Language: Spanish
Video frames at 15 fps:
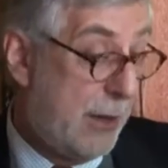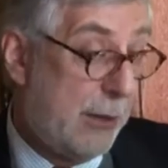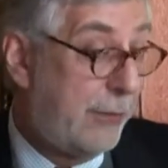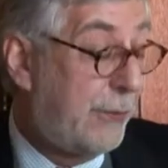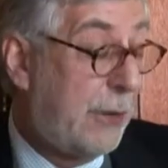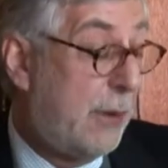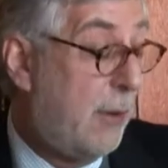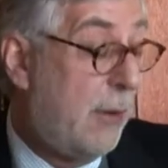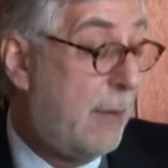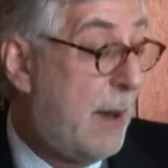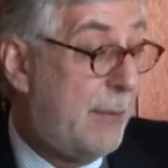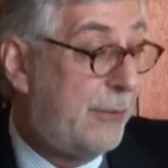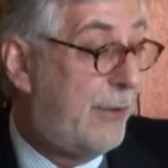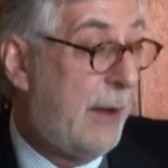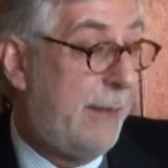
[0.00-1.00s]
Pero esto lo
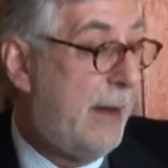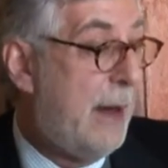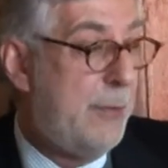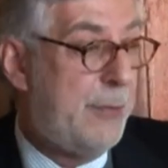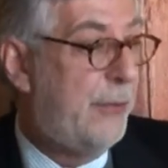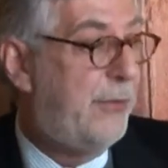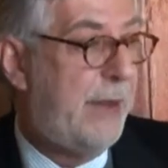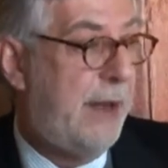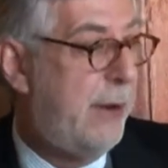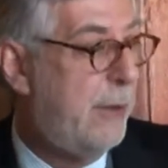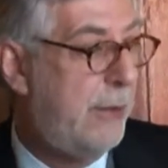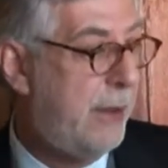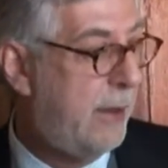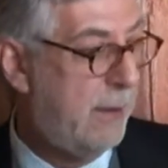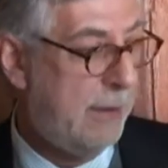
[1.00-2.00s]
vamos a ver a
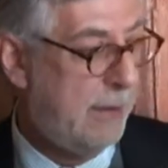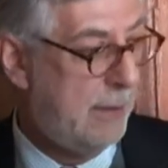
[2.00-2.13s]
posteriori.